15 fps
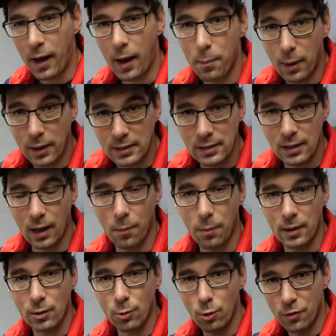Ein passender
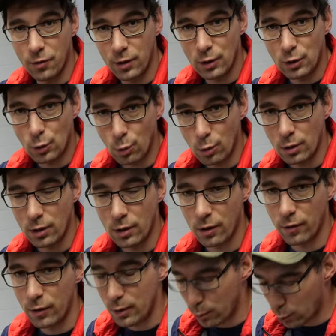Rabattcode findest du unten in
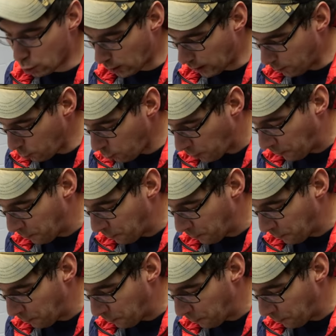der Videobeschreibung.